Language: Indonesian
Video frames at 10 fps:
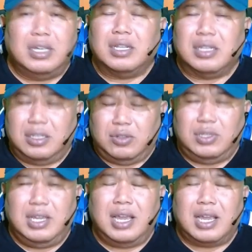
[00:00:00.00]

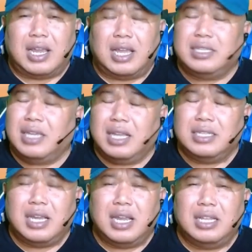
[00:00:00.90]
Tentunya
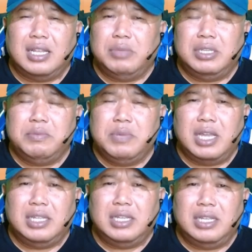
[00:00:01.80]
kacang-kacangan dan
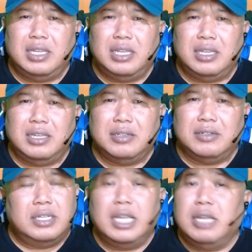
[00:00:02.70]
biji-bijian ini
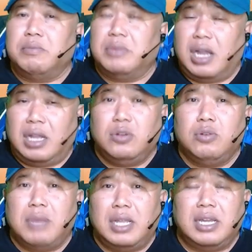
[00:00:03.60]
mengandung
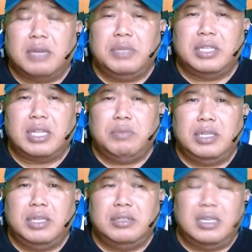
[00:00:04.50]
banyak
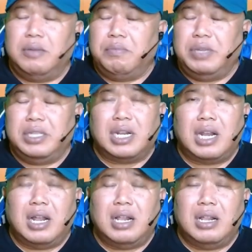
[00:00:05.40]
vitamin,
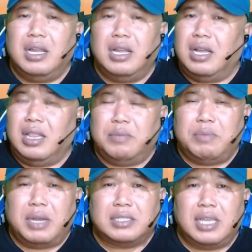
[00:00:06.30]
mineral,
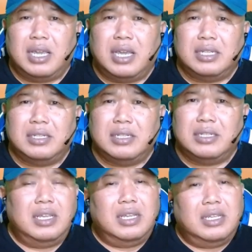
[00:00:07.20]
lemak sehat,
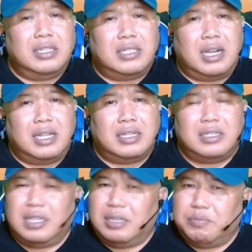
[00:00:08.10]
serat,
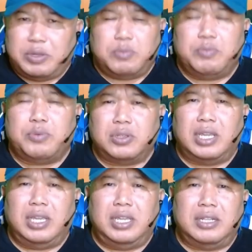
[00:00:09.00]
dan
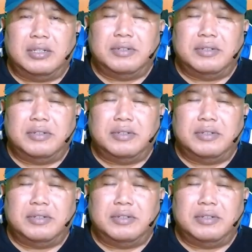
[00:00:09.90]
protein